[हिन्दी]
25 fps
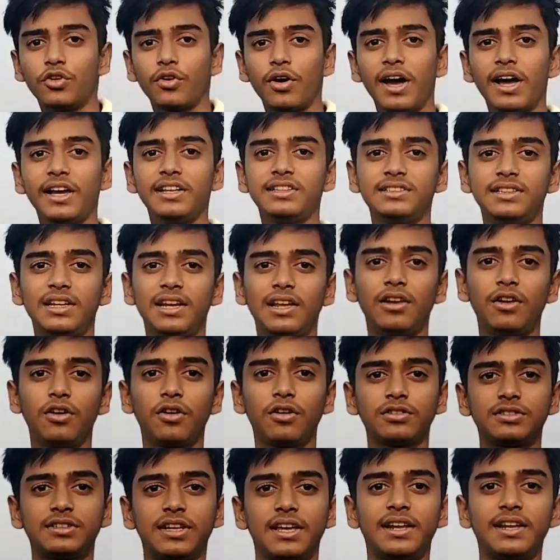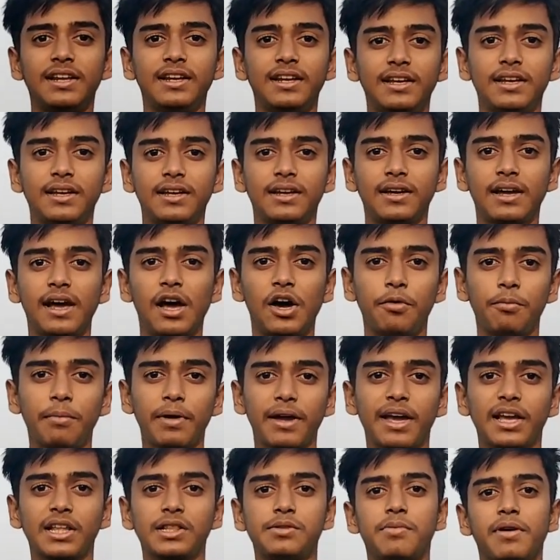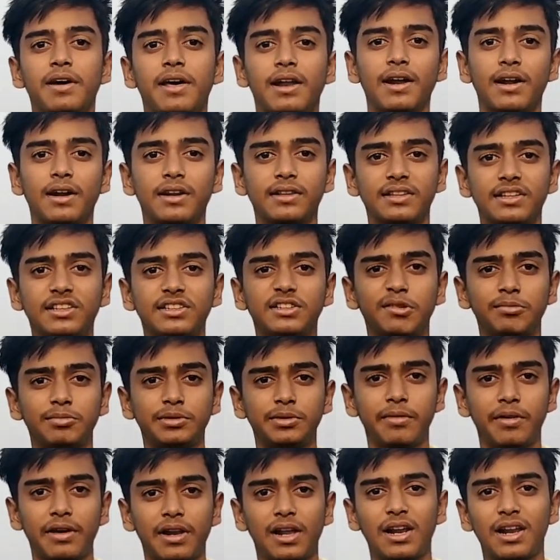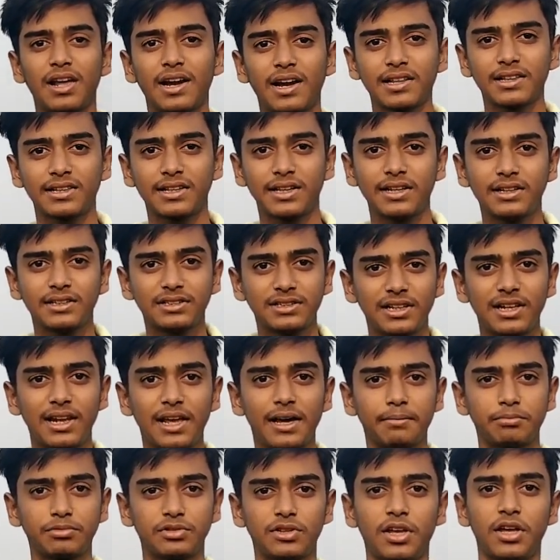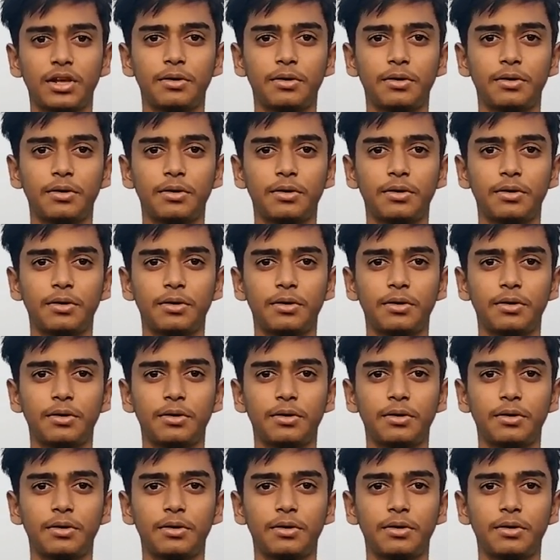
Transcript: तो गाइज ये लोग सारे गांव में खेत बारा करते हैं सब्जी वगैरह लगाते हैं इसलिए आप